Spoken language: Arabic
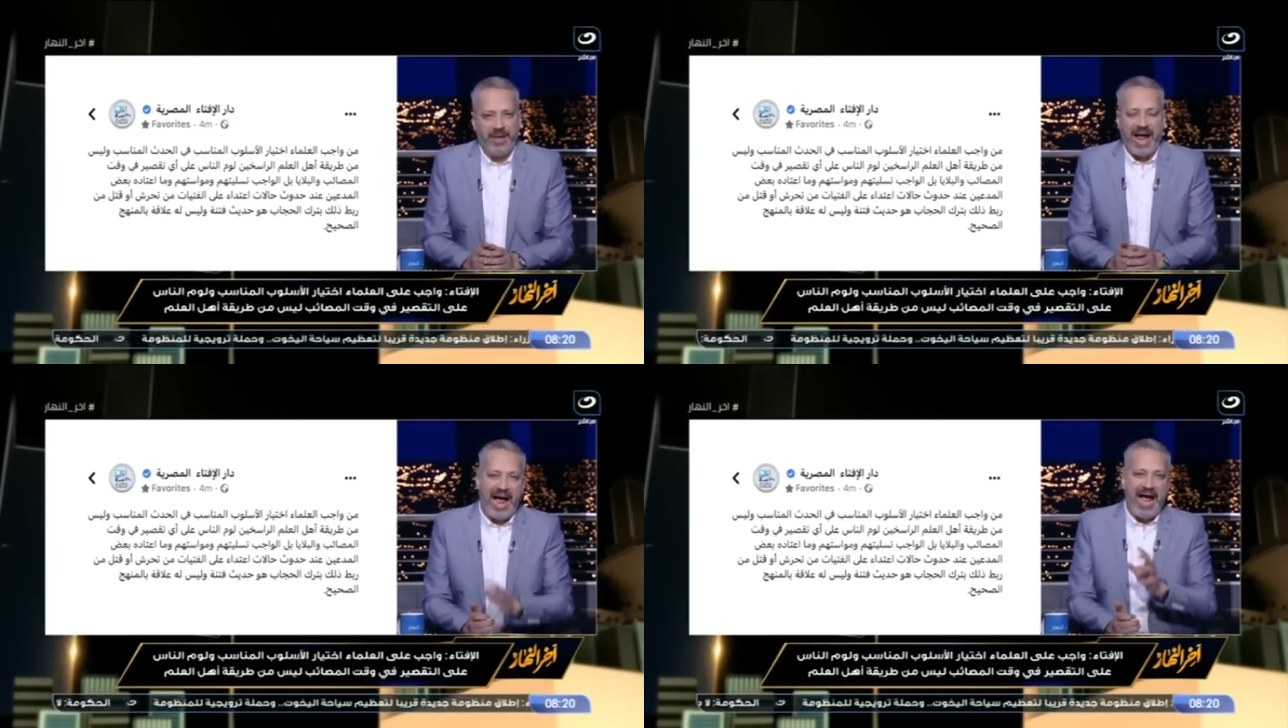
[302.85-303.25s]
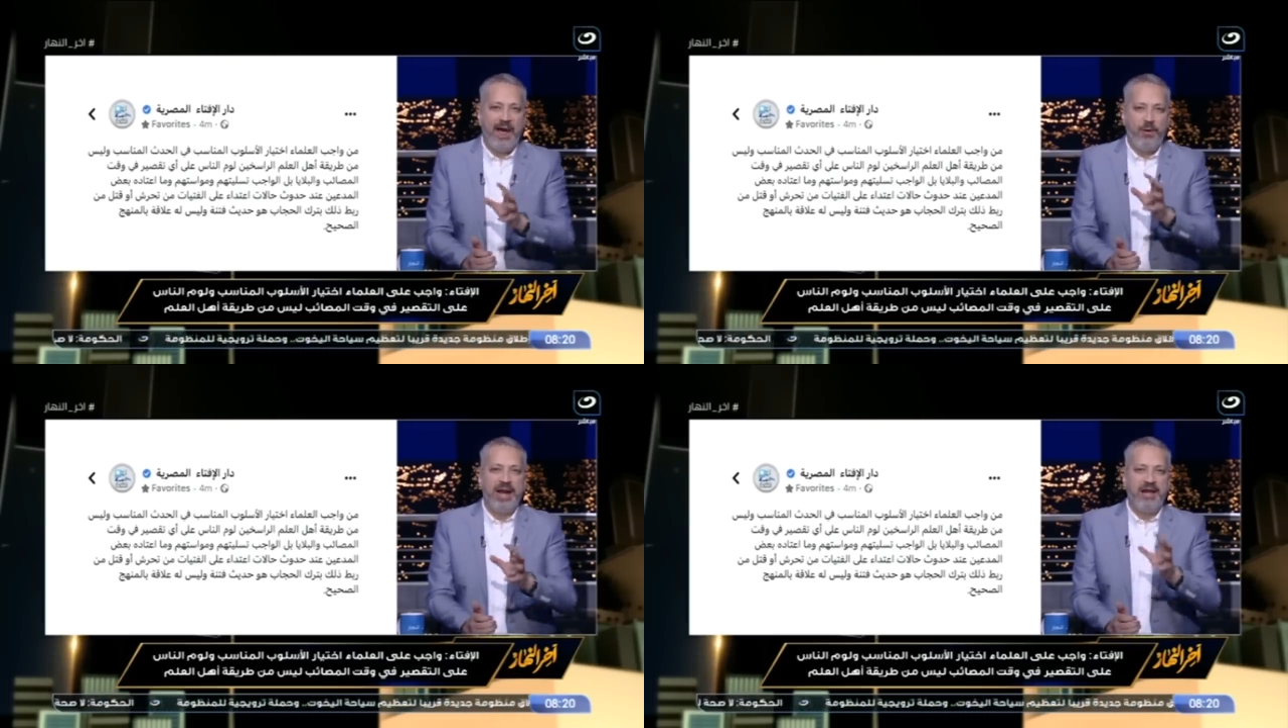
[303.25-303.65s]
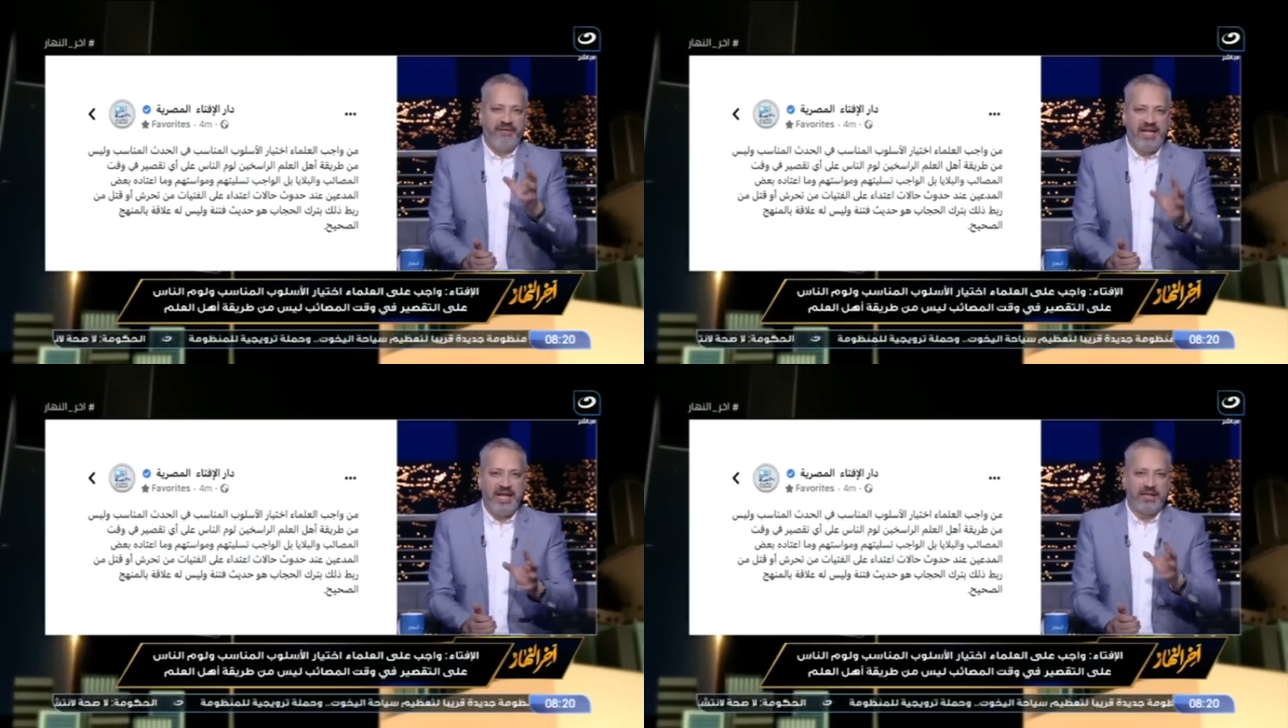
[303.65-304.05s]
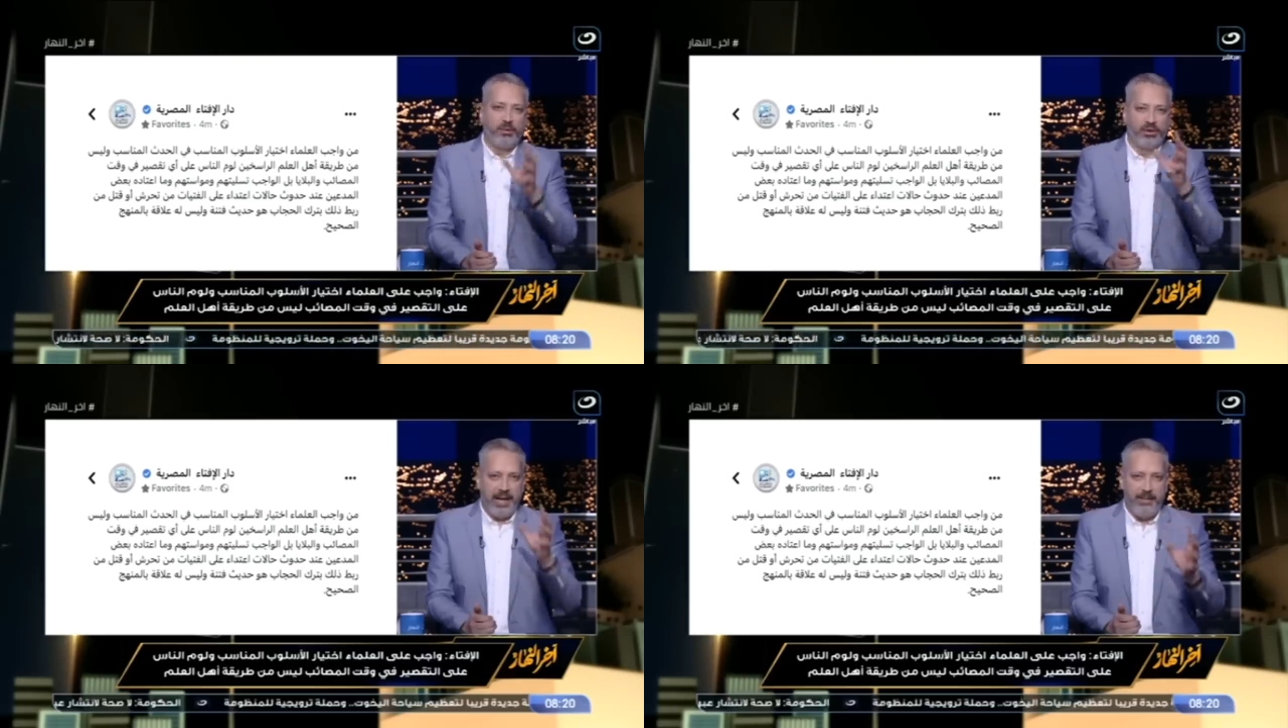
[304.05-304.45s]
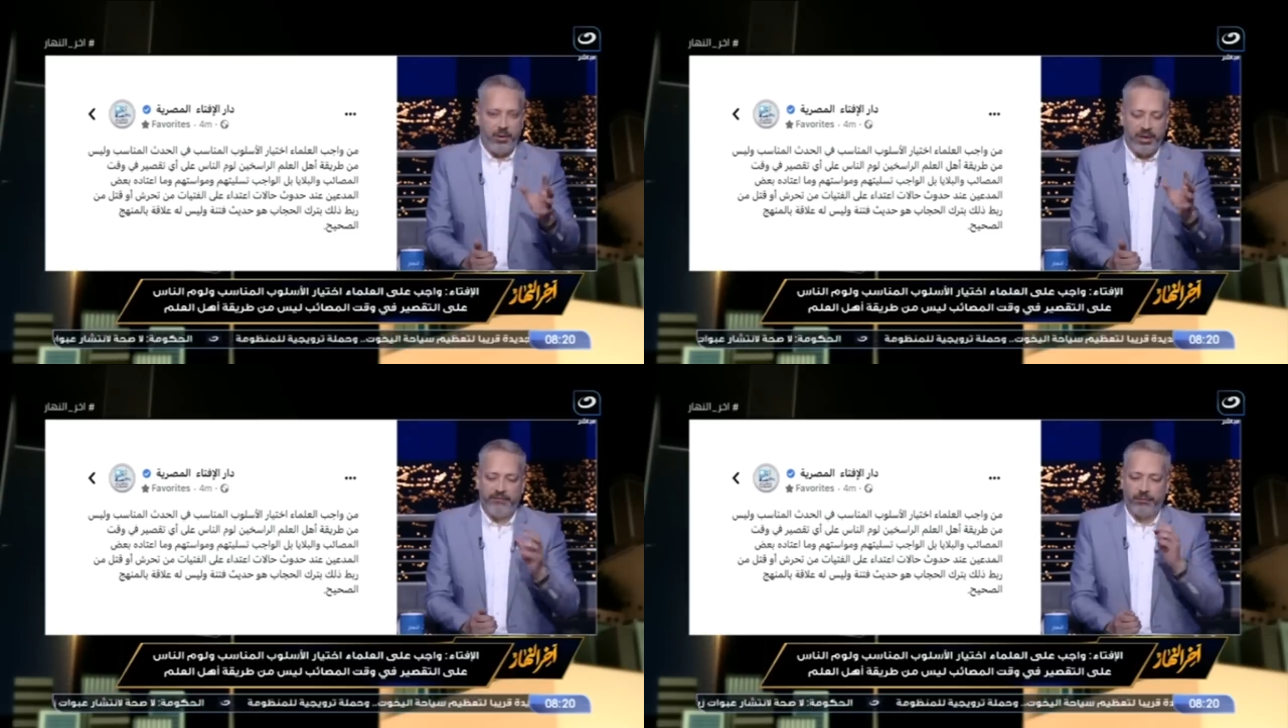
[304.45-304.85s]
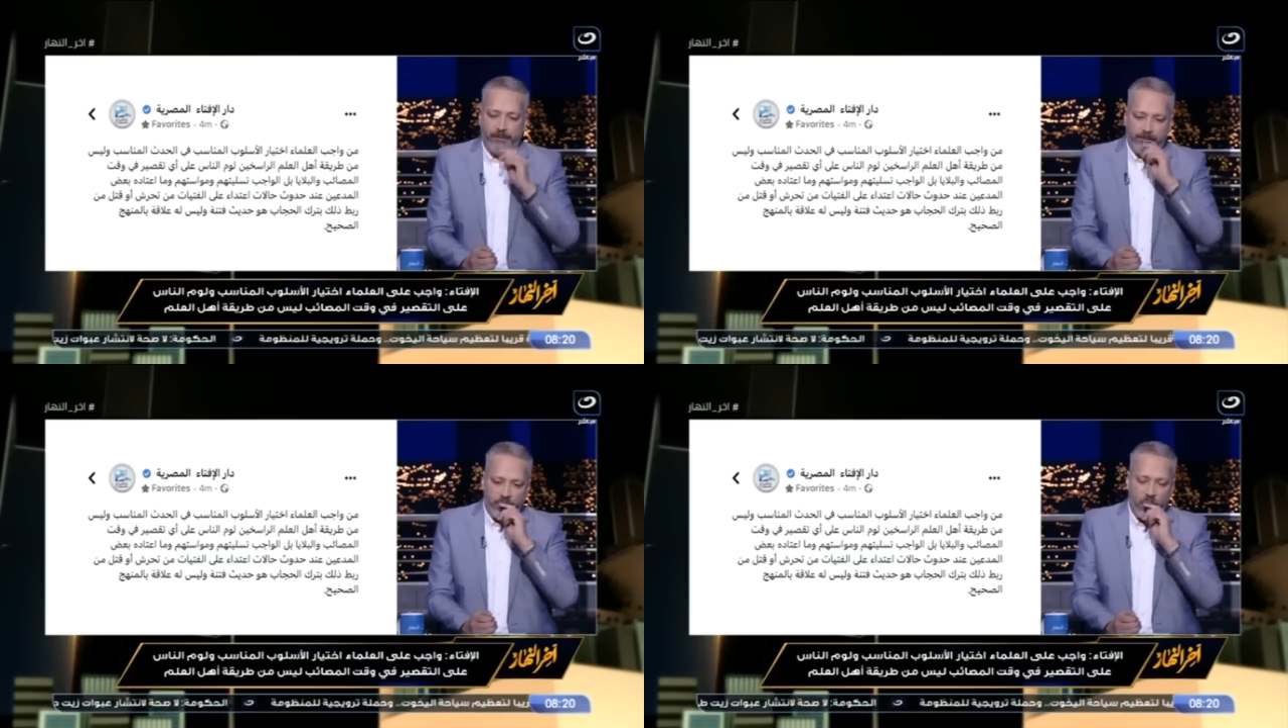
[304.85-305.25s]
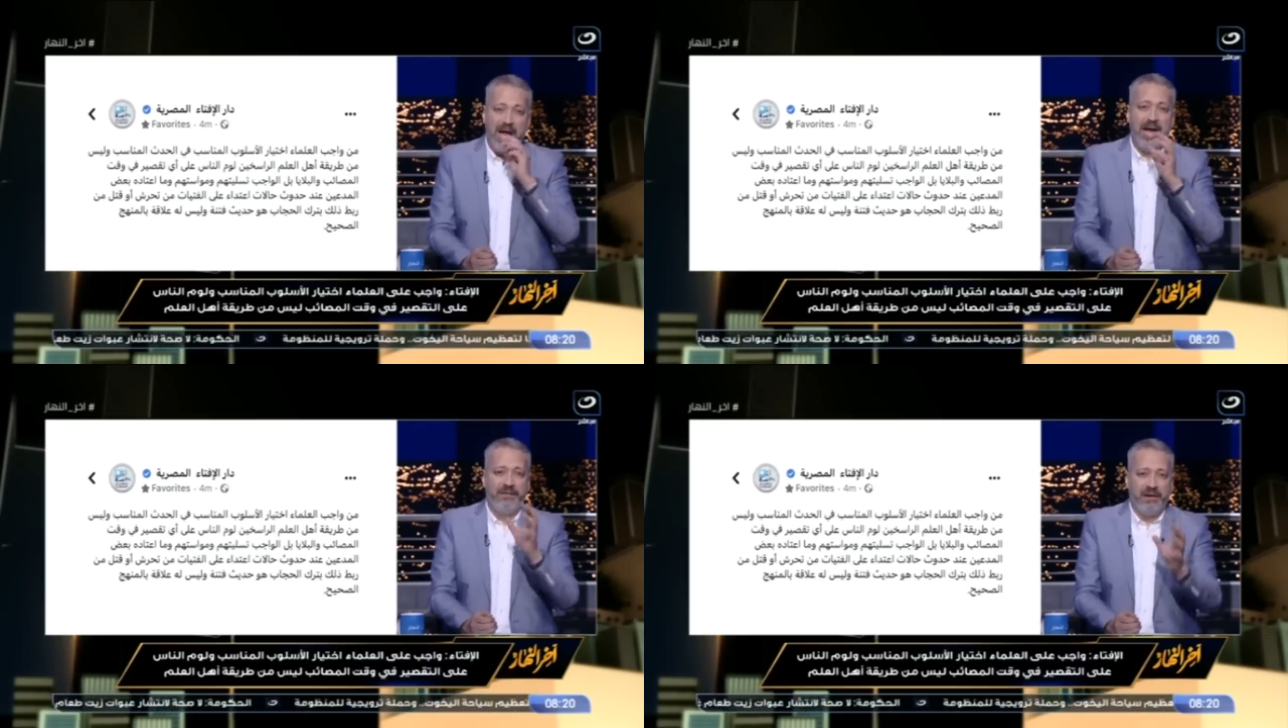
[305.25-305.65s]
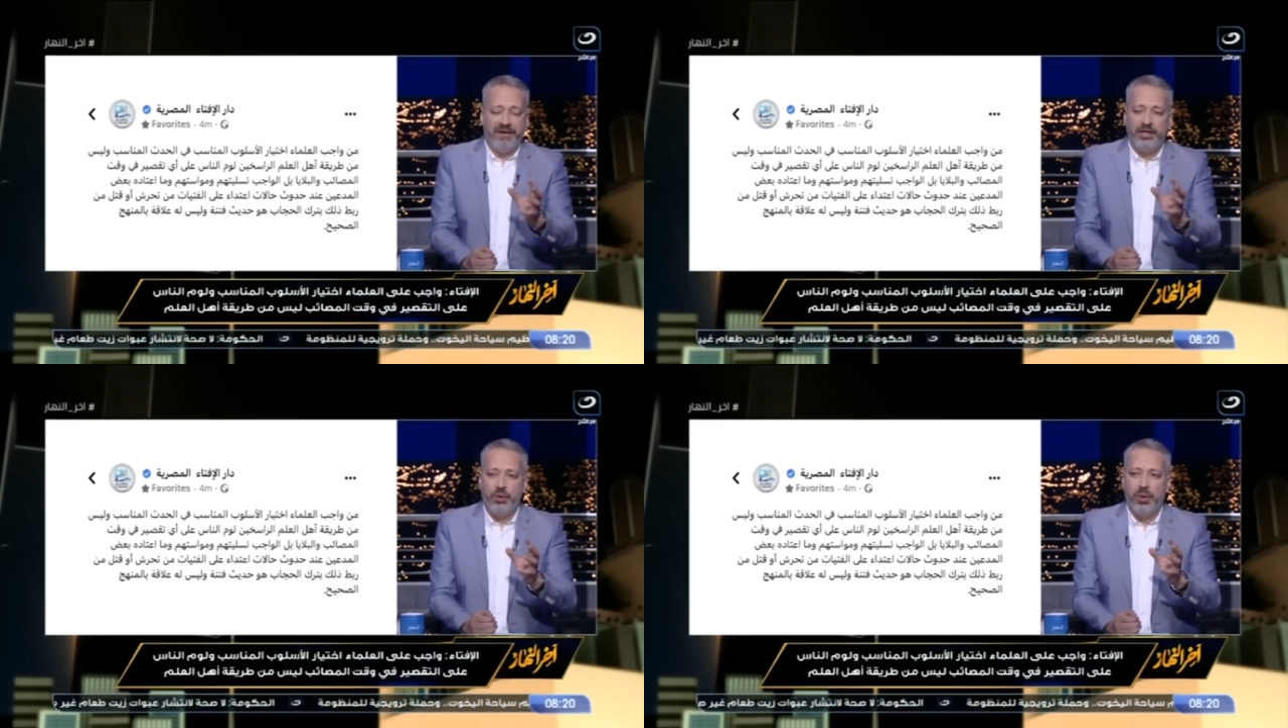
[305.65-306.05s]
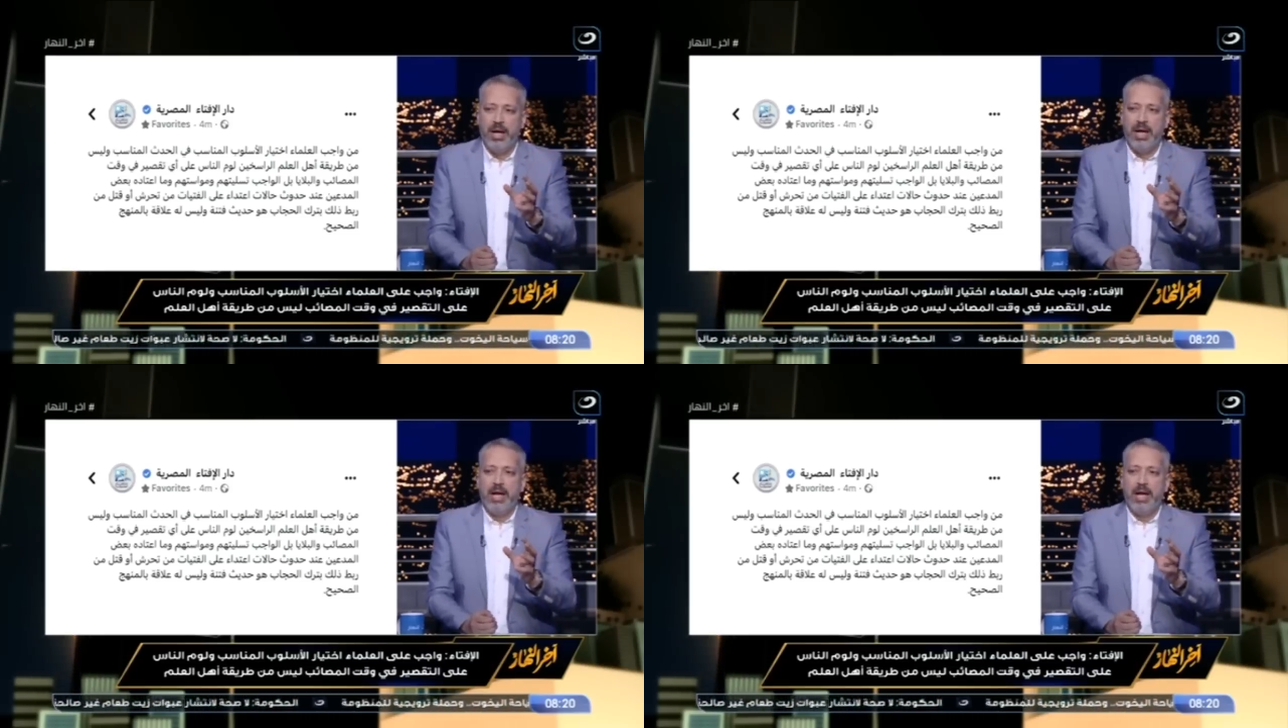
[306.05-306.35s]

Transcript: حاول فيه توضيح موقفه وقال في الفيديو